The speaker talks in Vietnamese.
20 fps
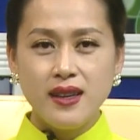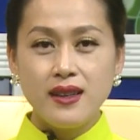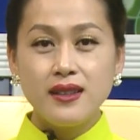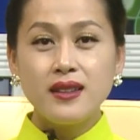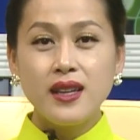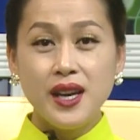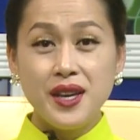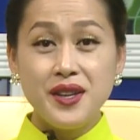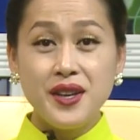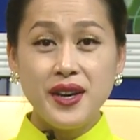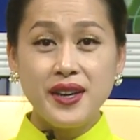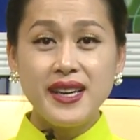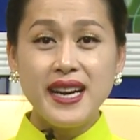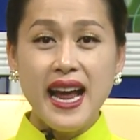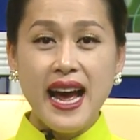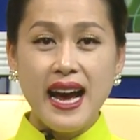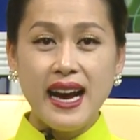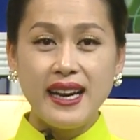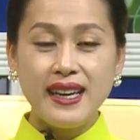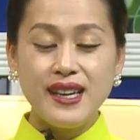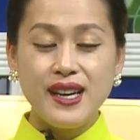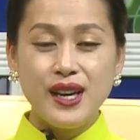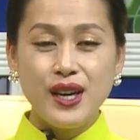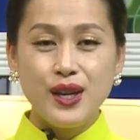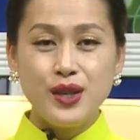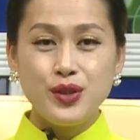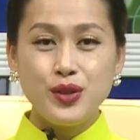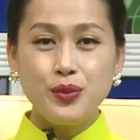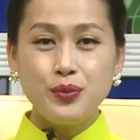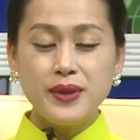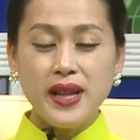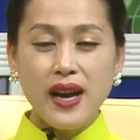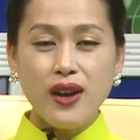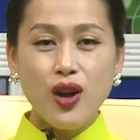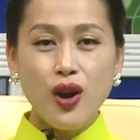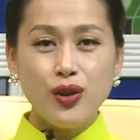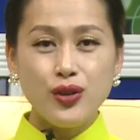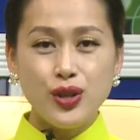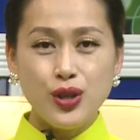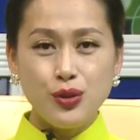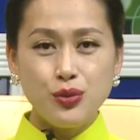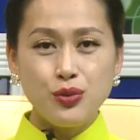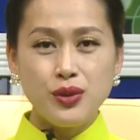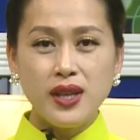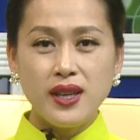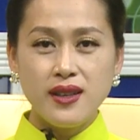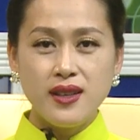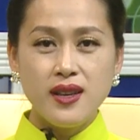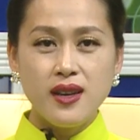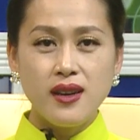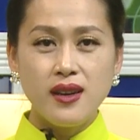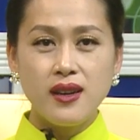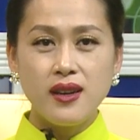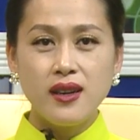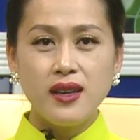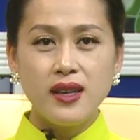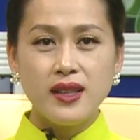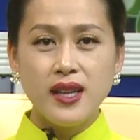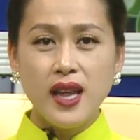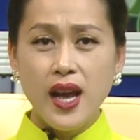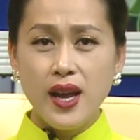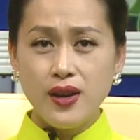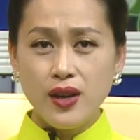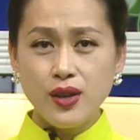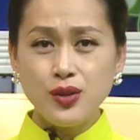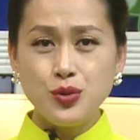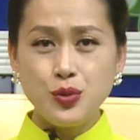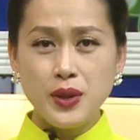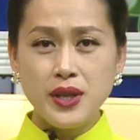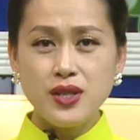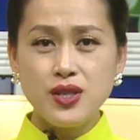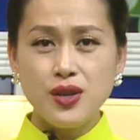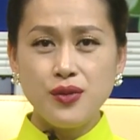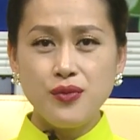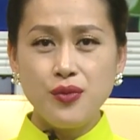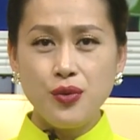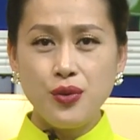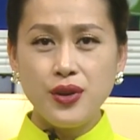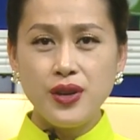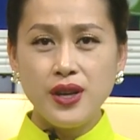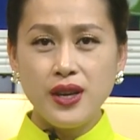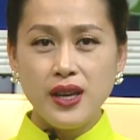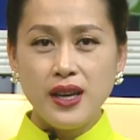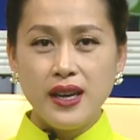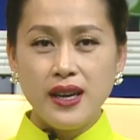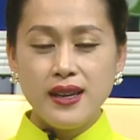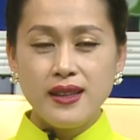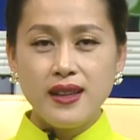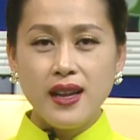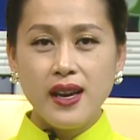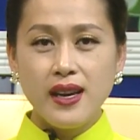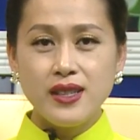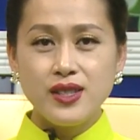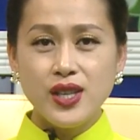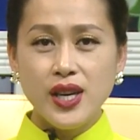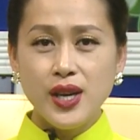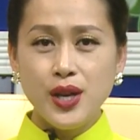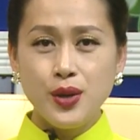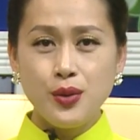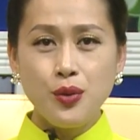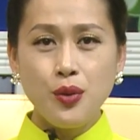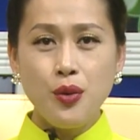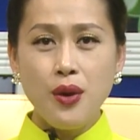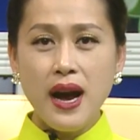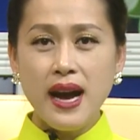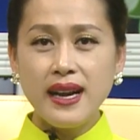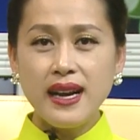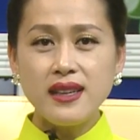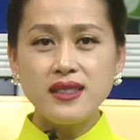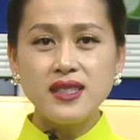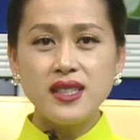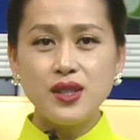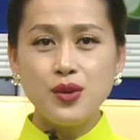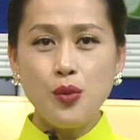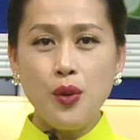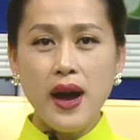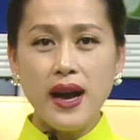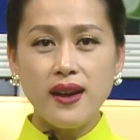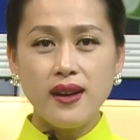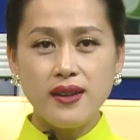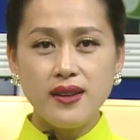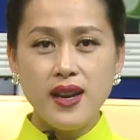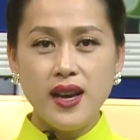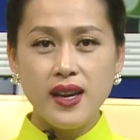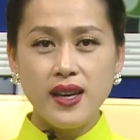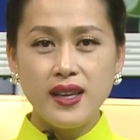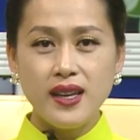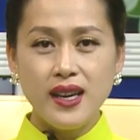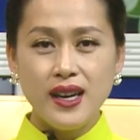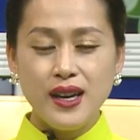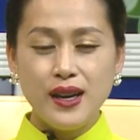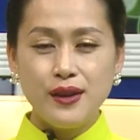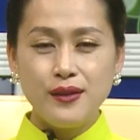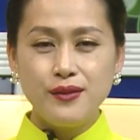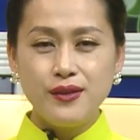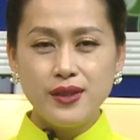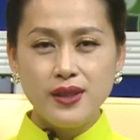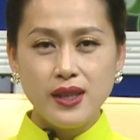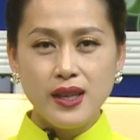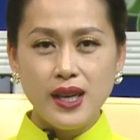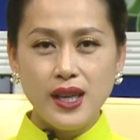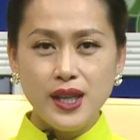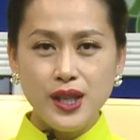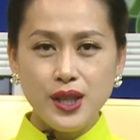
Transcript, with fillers: Thầy nhẫn nại, chúng ta còn nhiều thì giờ, thể nói chuyện cho vui. Thầy sẽ hiểu qua các sinh hoạt ở đây, vừa lý